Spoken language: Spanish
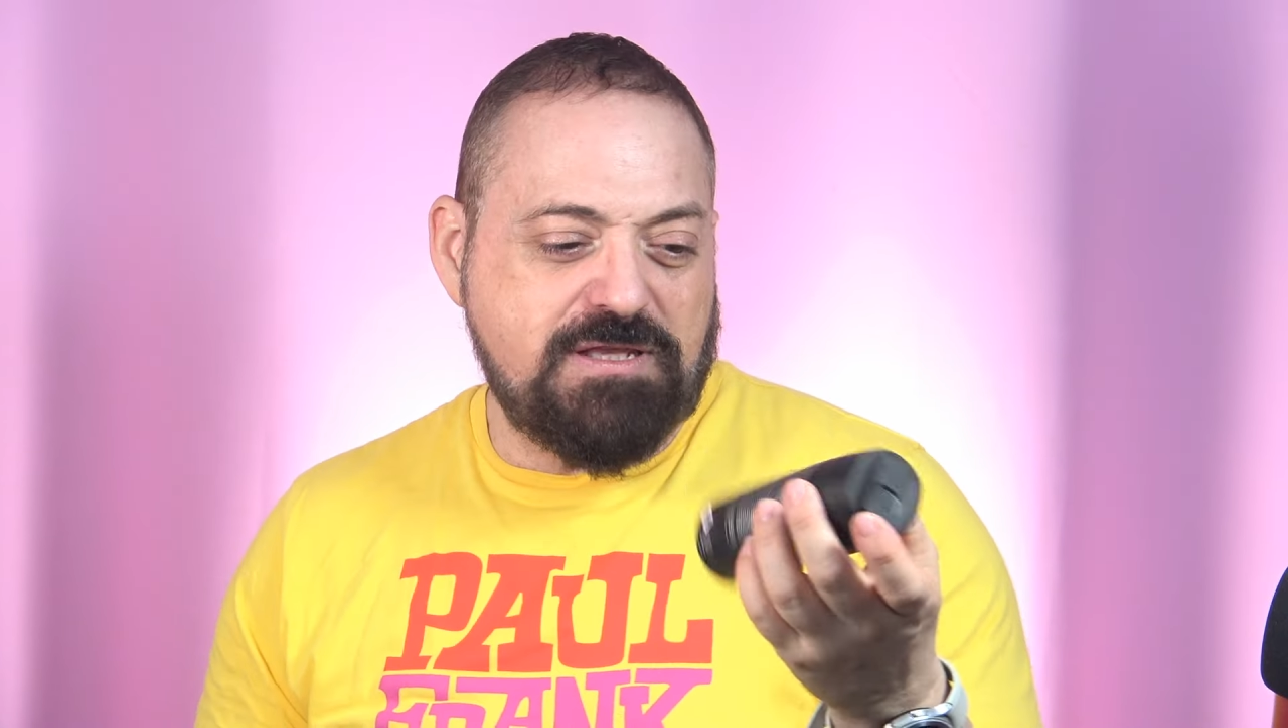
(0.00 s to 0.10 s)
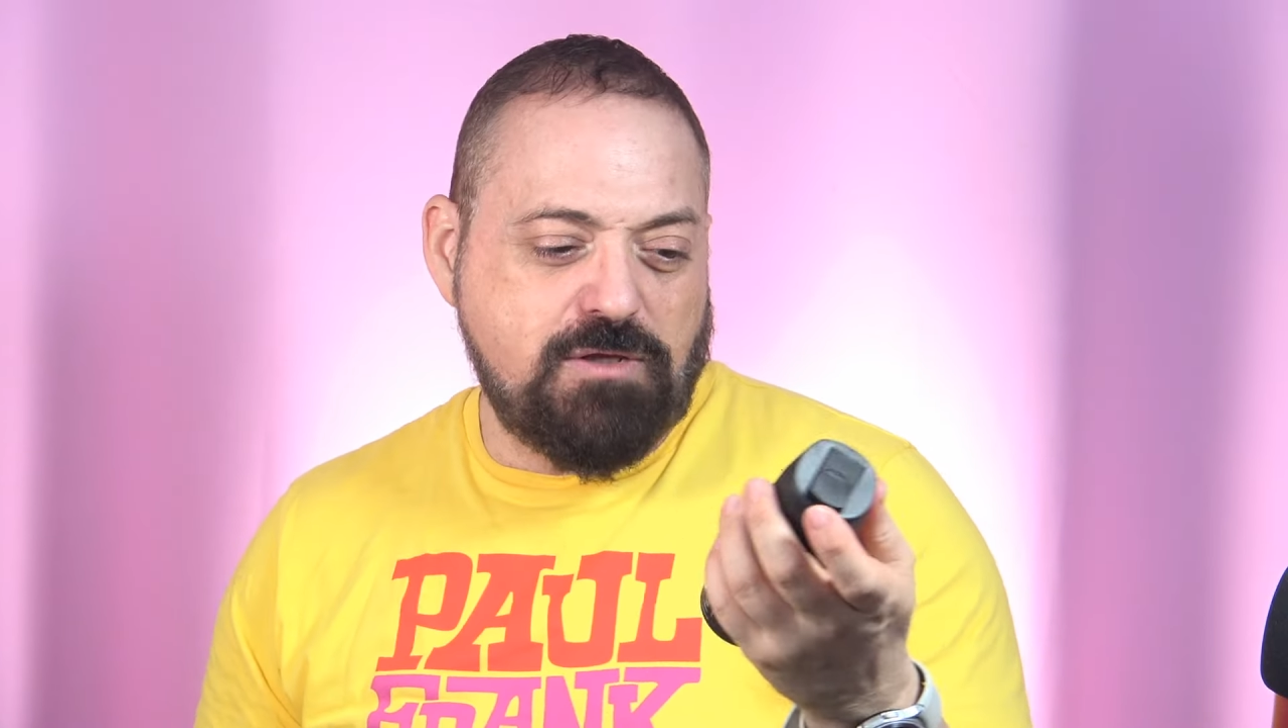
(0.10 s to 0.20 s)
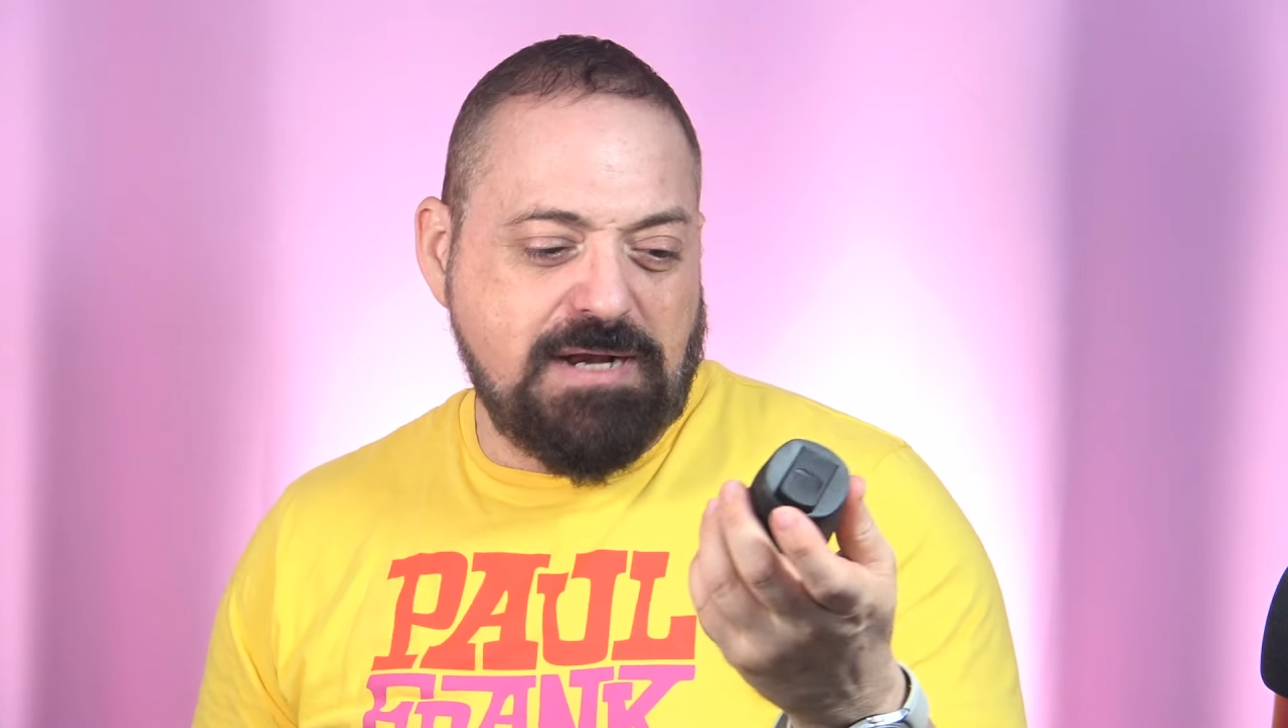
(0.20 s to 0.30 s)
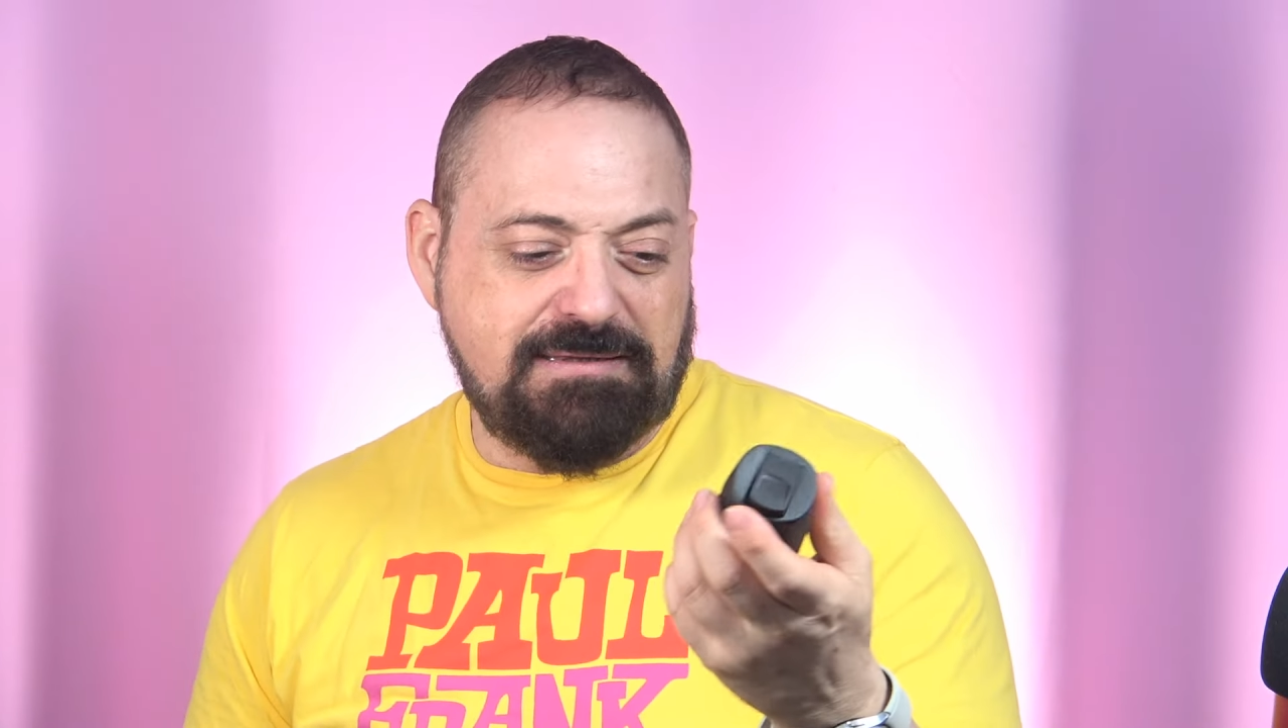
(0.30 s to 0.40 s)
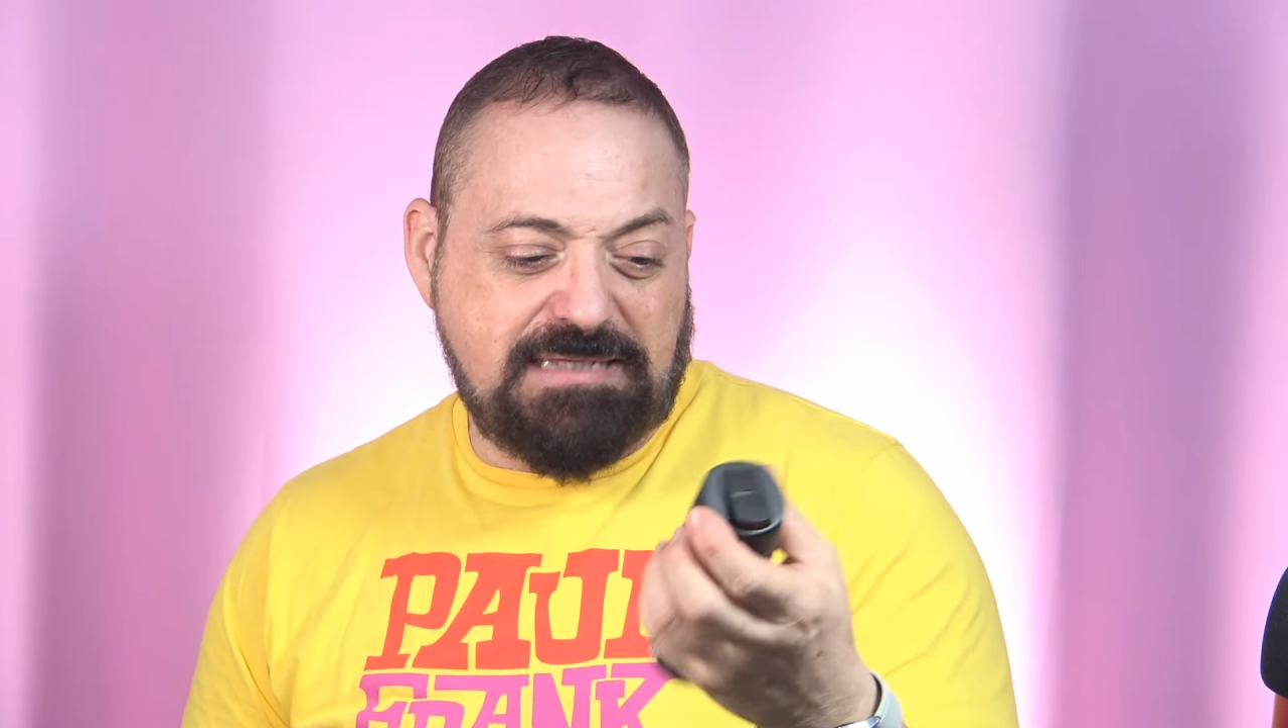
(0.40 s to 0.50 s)

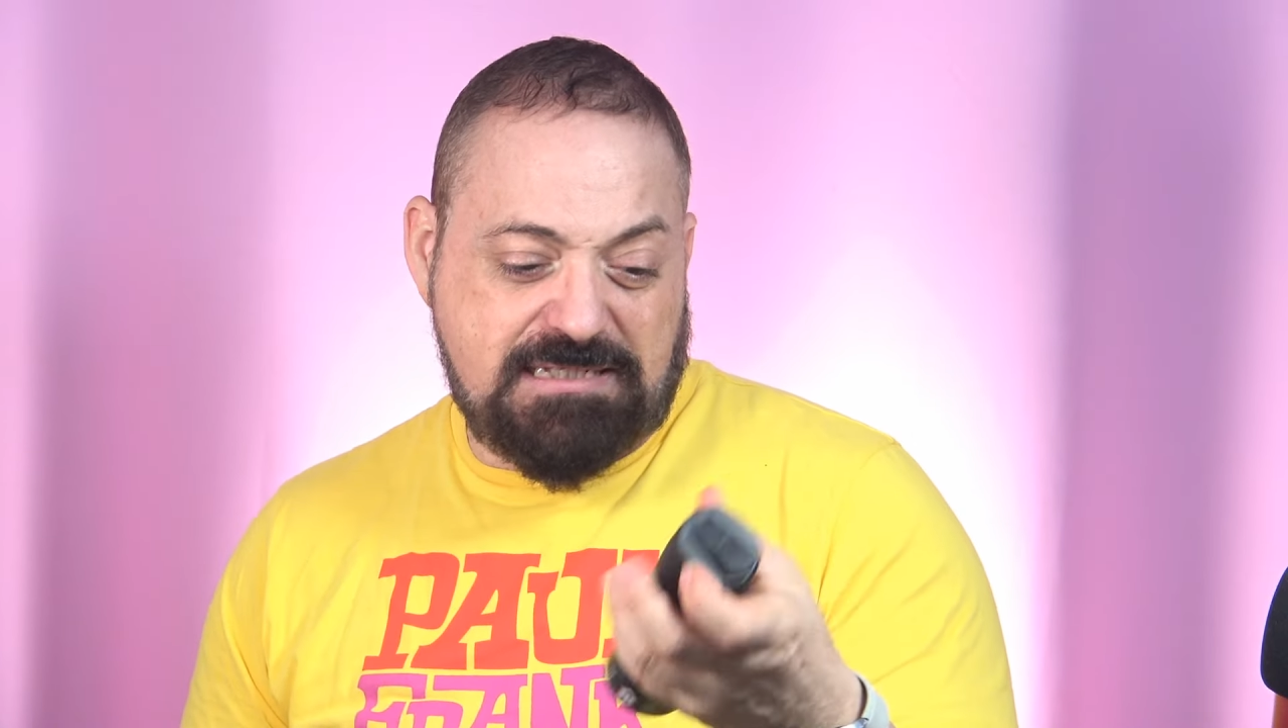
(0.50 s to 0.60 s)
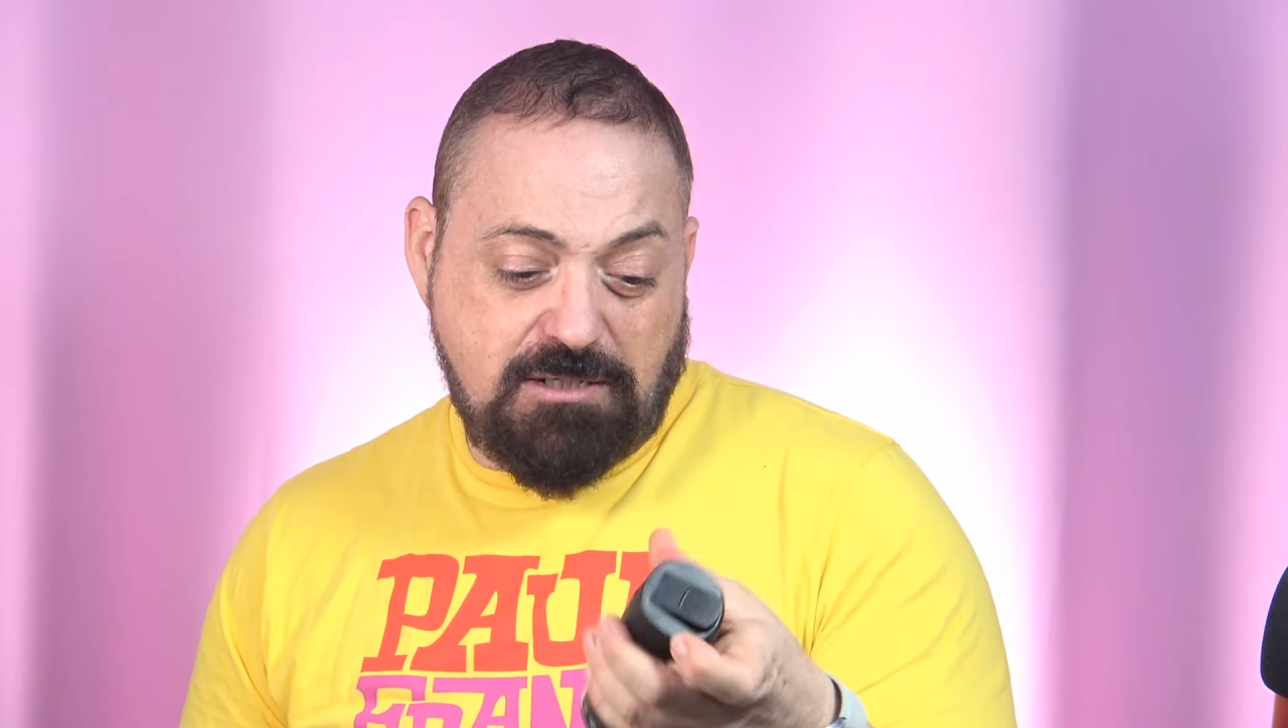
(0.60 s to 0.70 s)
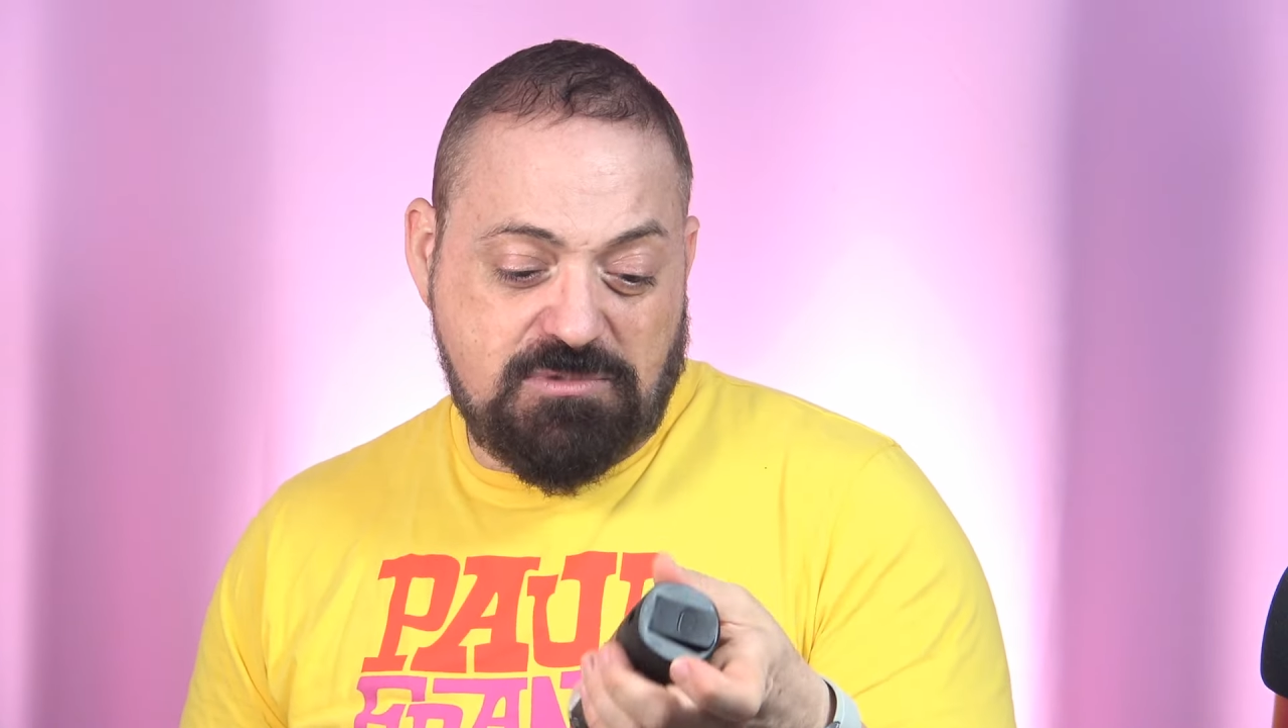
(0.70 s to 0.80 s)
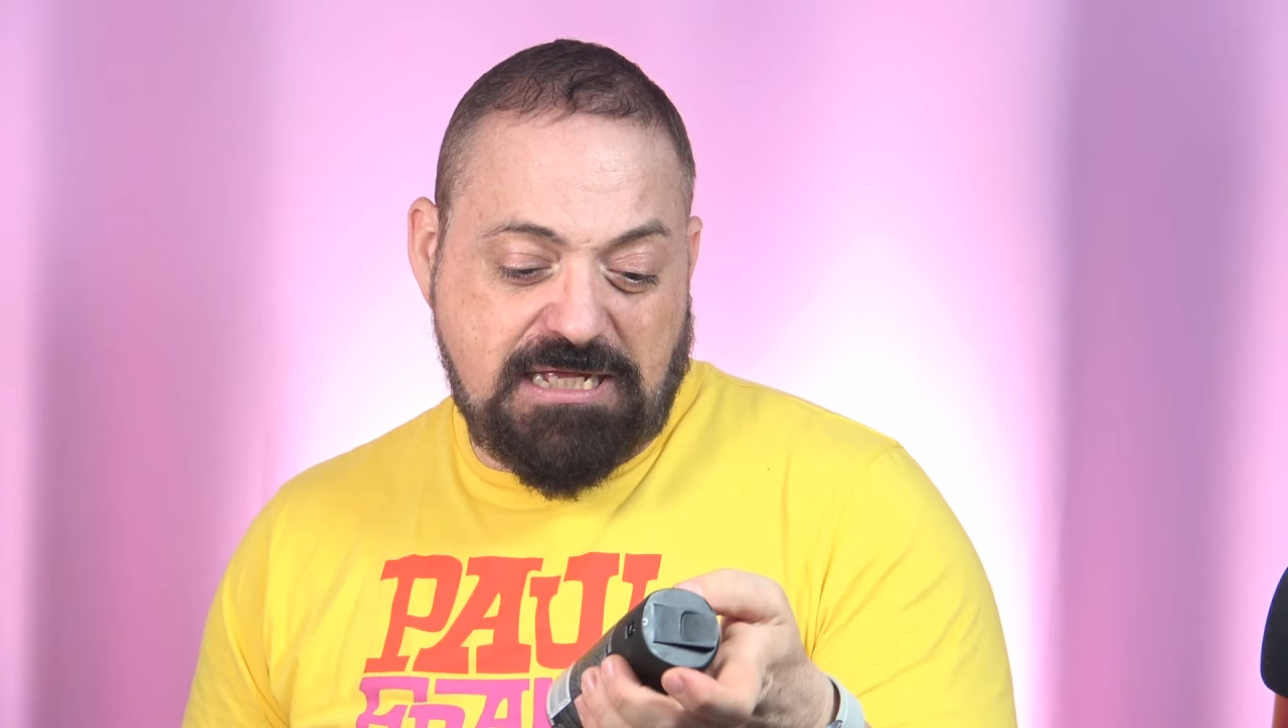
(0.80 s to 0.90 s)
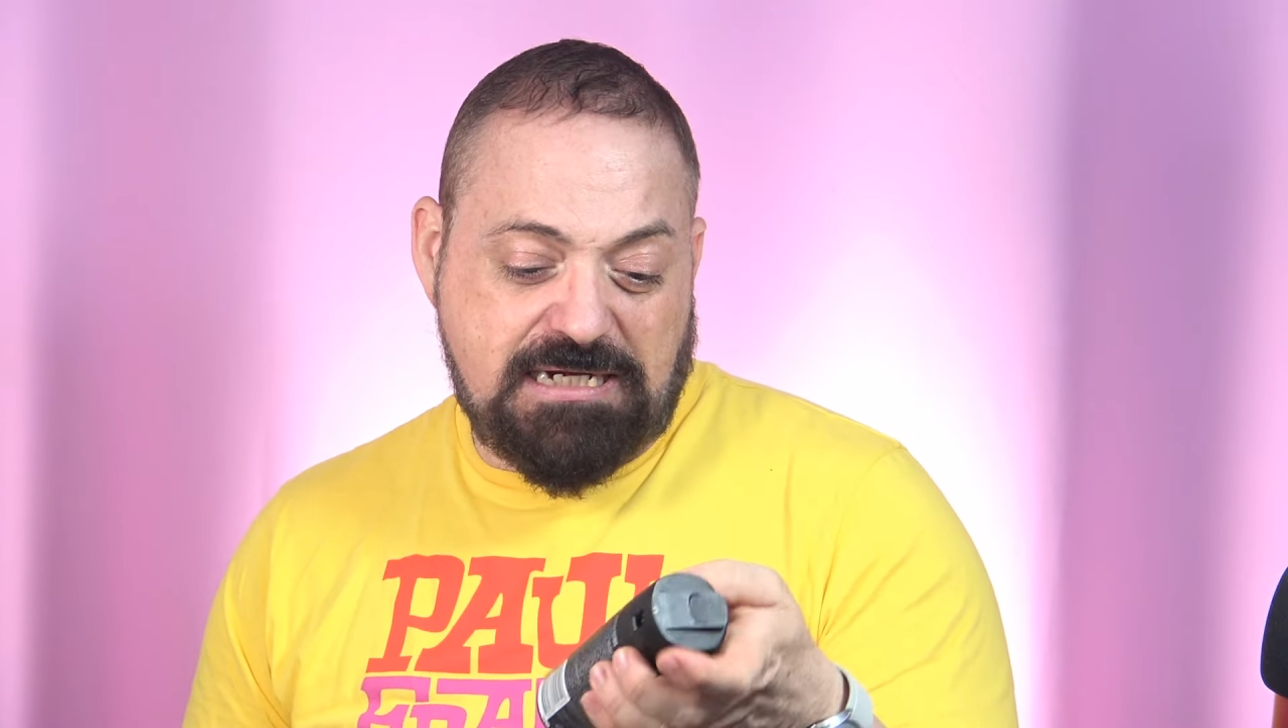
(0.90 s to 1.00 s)
desodorantes.
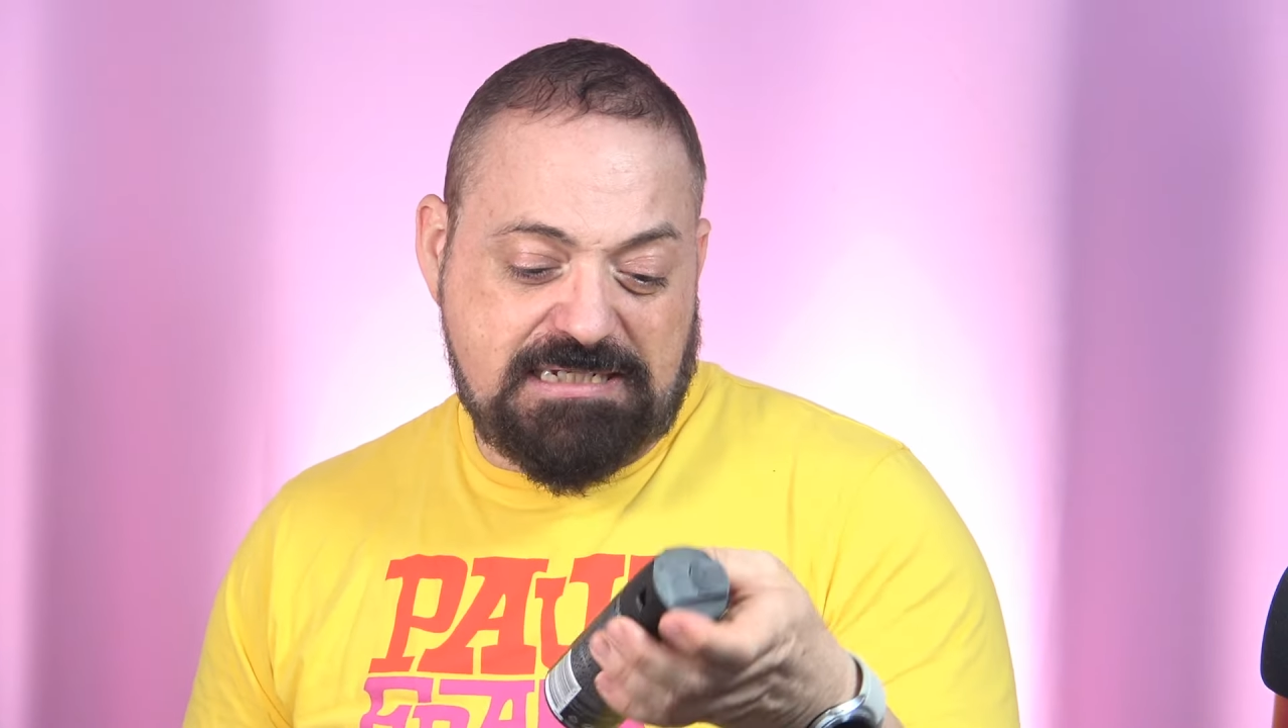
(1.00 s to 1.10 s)
Y como están